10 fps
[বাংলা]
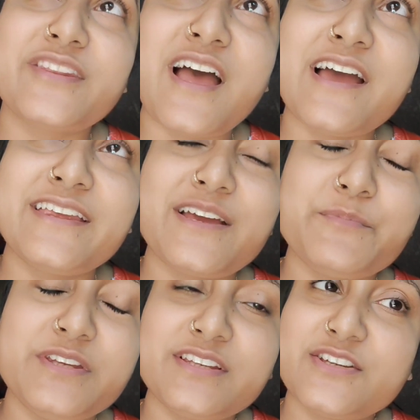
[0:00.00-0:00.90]
তাই
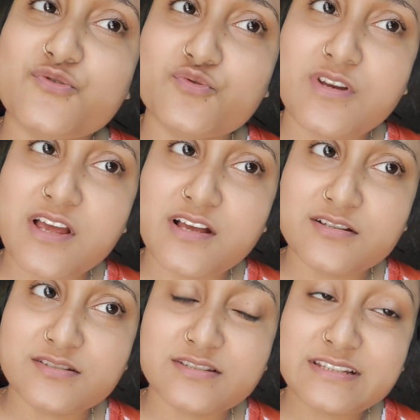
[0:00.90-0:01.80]
আমি কিছুটা
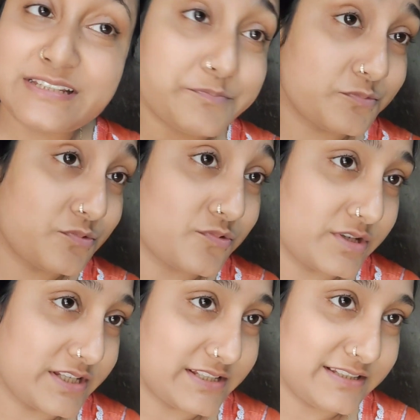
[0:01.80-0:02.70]
স্কিপ
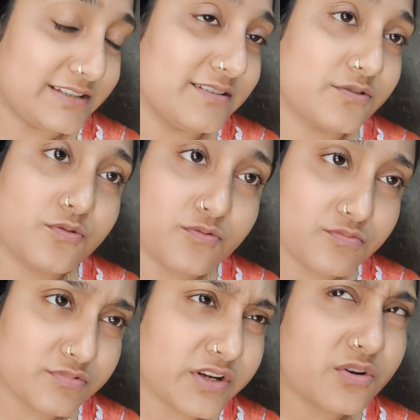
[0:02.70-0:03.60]
করে গেছি
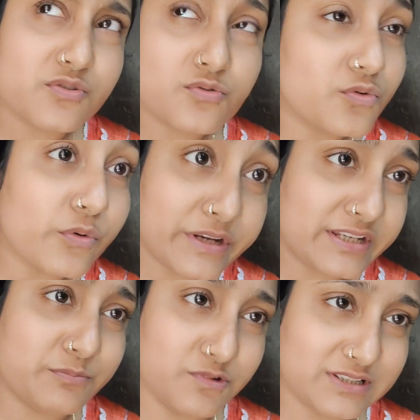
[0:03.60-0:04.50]
রেকর্ড
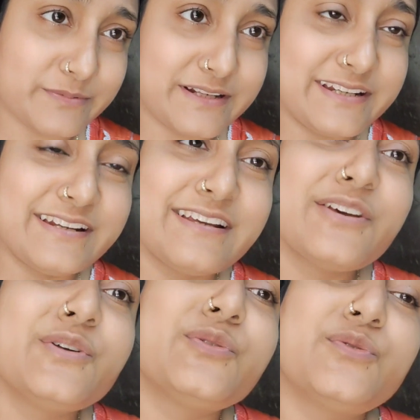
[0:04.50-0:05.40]
করিনি বলতে পারেন
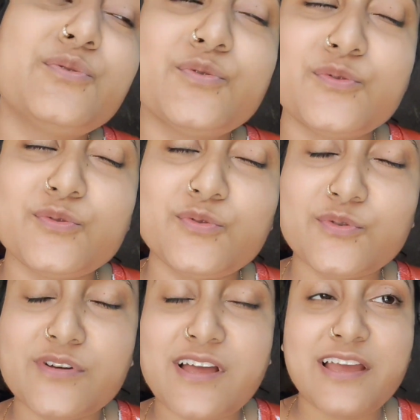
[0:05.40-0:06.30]
তো
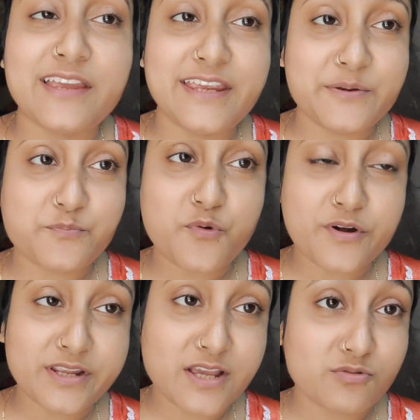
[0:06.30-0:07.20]

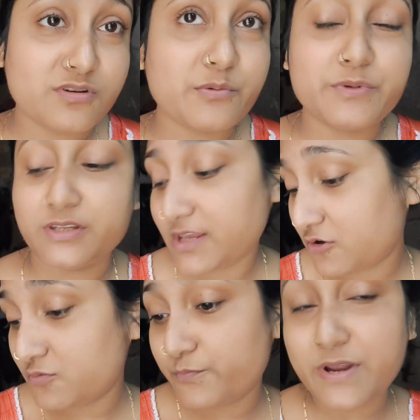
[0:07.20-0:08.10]
এরপরে এখন আমি
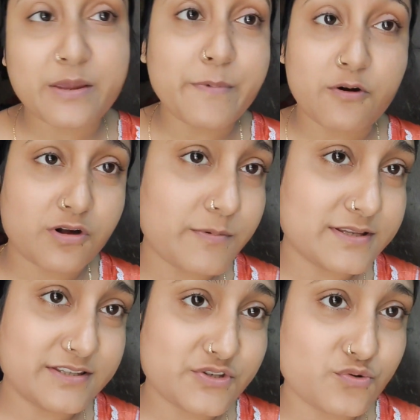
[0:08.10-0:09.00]
এখন প্রায় বারোটা
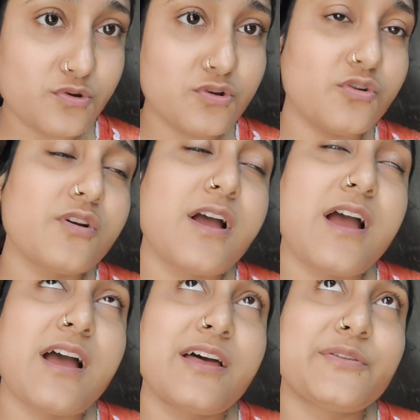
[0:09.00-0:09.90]
বাজতে চললো
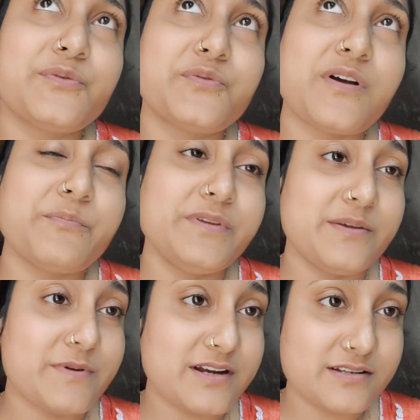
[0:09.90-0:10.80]
তো আমি
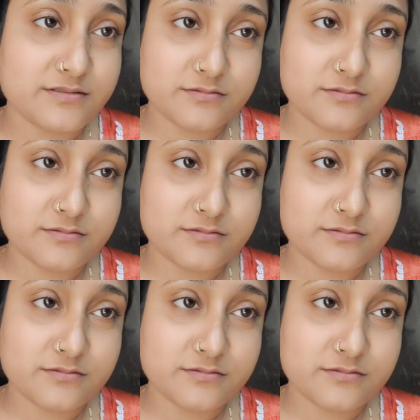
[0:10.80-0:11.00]
এবার